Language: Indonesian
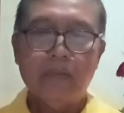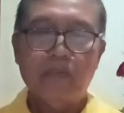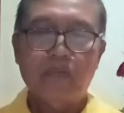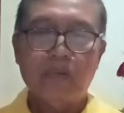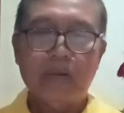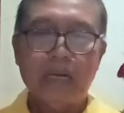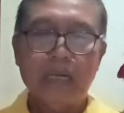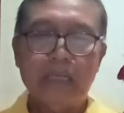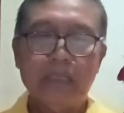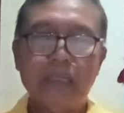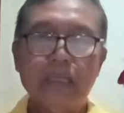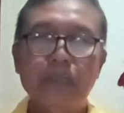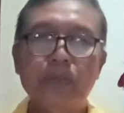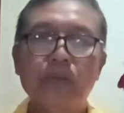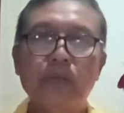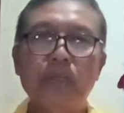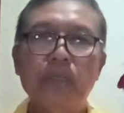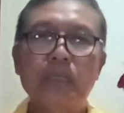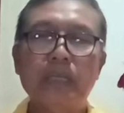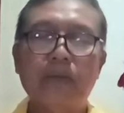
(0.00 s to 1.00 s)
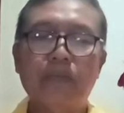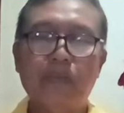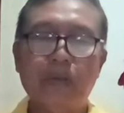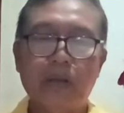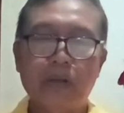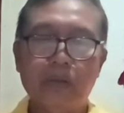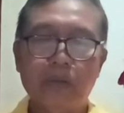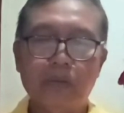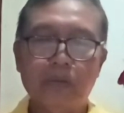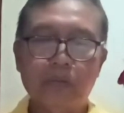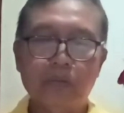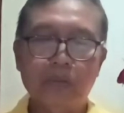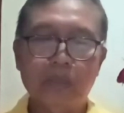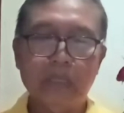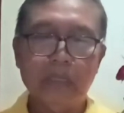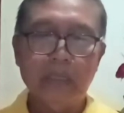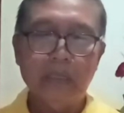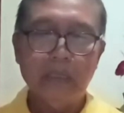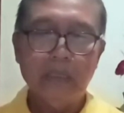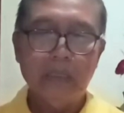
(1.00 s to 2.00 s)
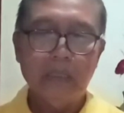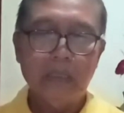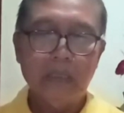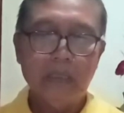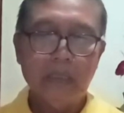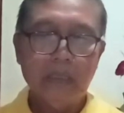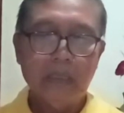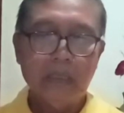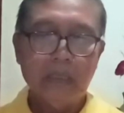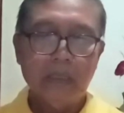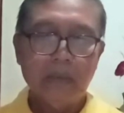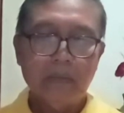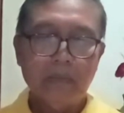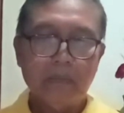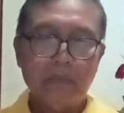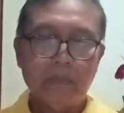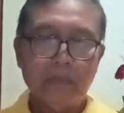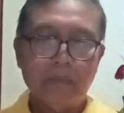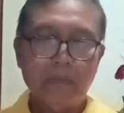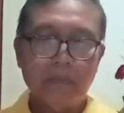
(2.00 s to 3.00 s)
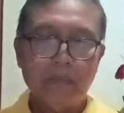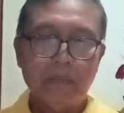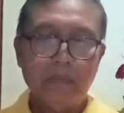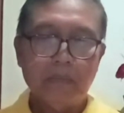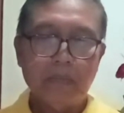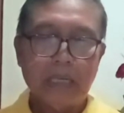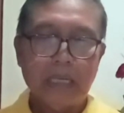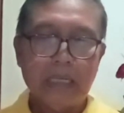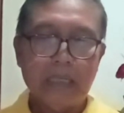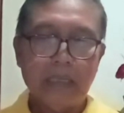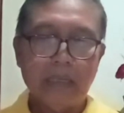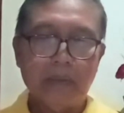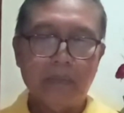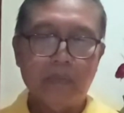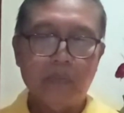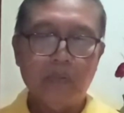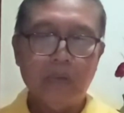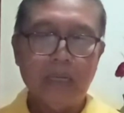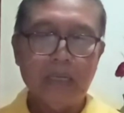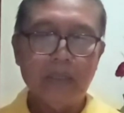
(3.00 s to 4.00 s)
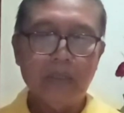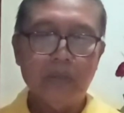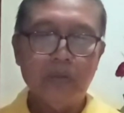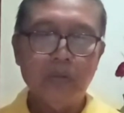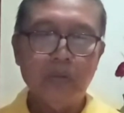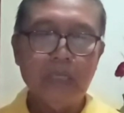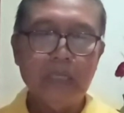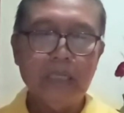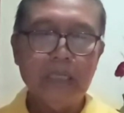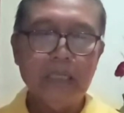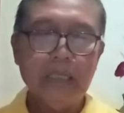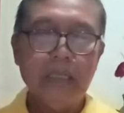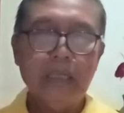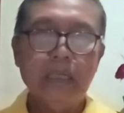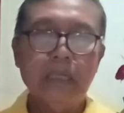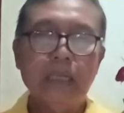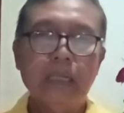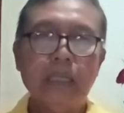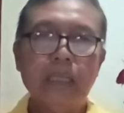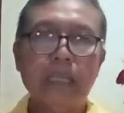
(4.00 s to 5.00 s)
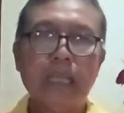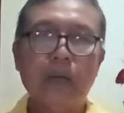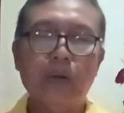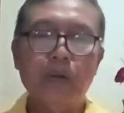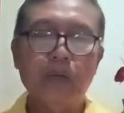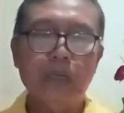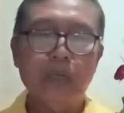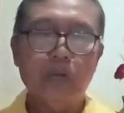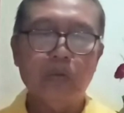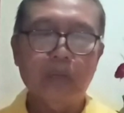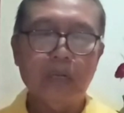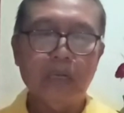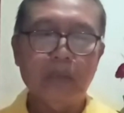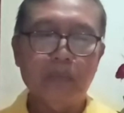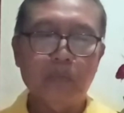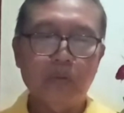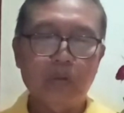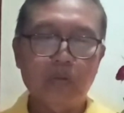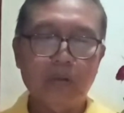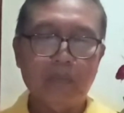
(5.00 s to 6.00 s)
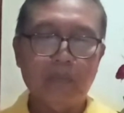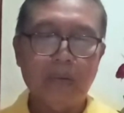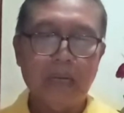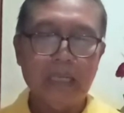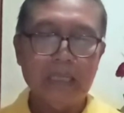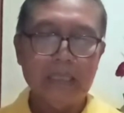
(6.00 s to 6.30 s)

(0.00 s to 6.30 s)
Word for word: Franciscus Saberiot Kute pada bulan Juni tahun 2012.